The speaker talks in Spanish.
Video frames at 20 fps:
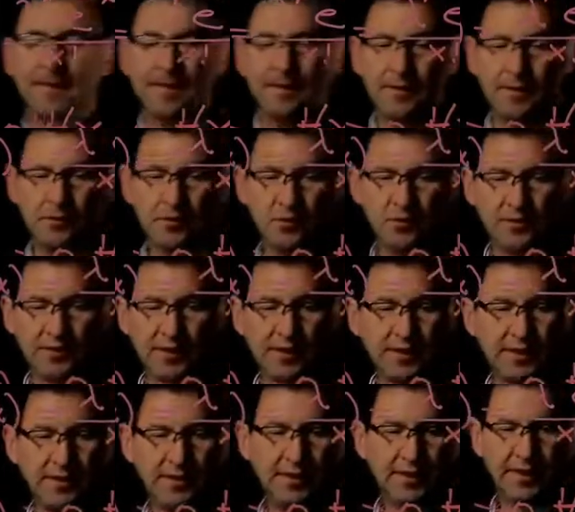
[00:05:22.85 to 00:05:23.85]
Entonces,
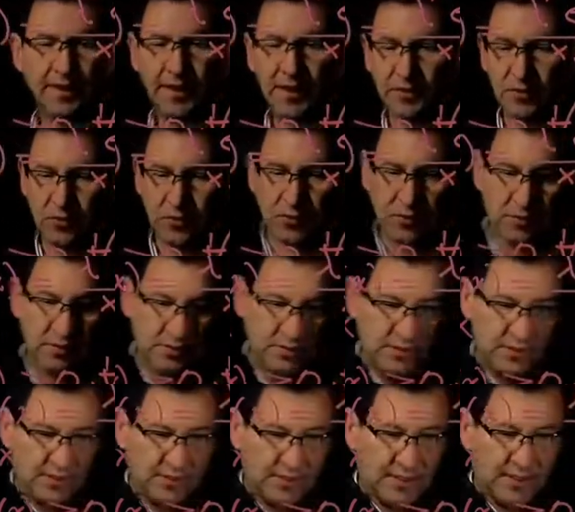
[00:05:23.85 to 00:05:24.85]
en este caso,
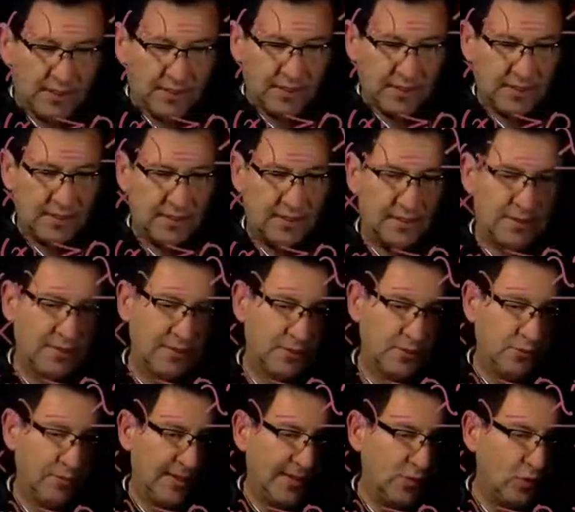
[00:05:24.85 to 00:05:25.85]
esta
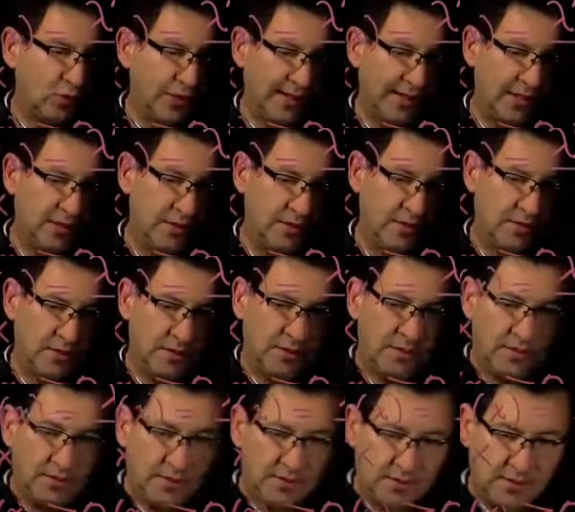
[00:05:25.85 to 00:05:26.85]
sumatoria
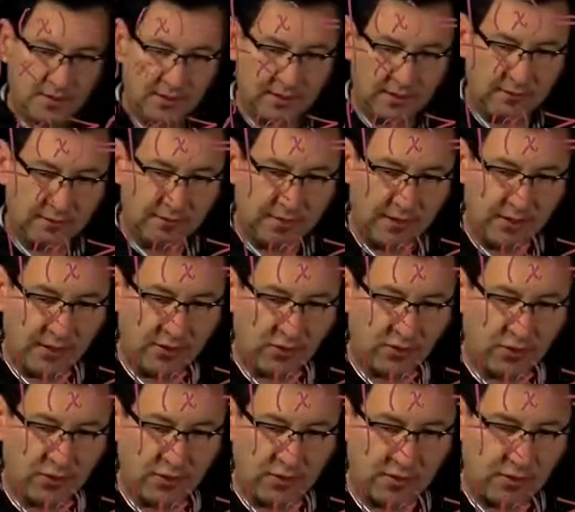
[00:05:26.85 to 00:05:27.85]
al
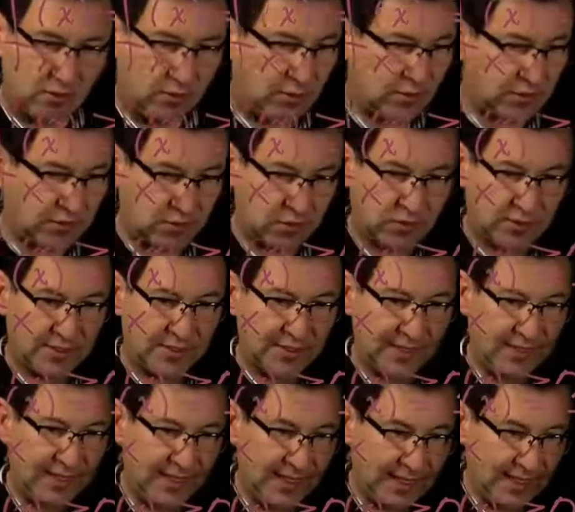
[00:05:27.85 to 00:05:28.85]
infinito no es otra cosa
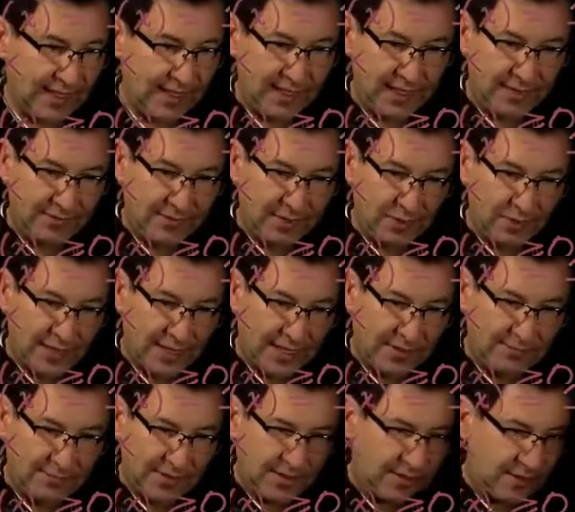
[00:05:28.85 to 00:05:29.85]
que e elevado a
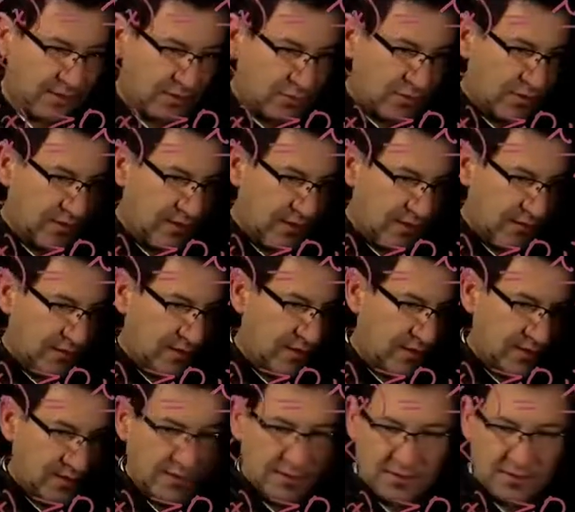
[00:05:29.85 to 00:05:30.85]
lambda, te das cuenta, a la base.